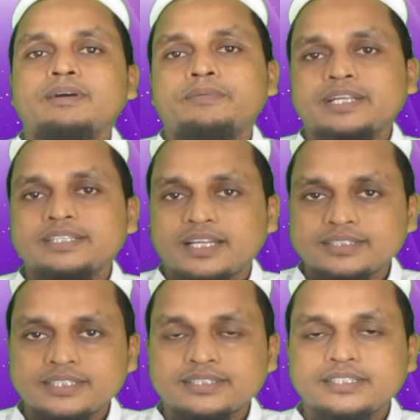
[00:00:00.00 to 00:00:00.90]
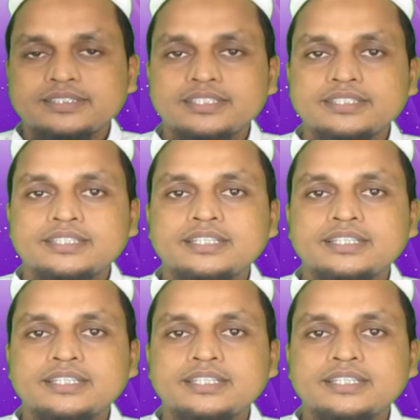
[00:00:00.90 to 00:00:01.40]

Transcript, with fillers: ব্যাপারে জানতে চেয়েছেন